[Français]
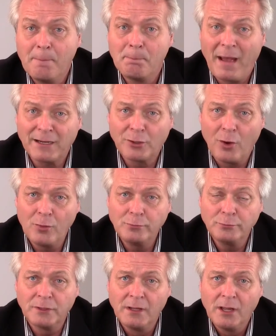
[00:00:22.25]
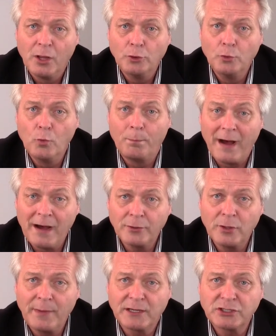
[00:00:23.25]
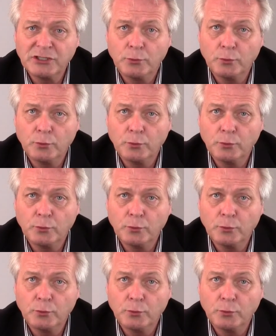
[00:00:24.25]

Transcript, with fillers: Par contre, nos parts de marché,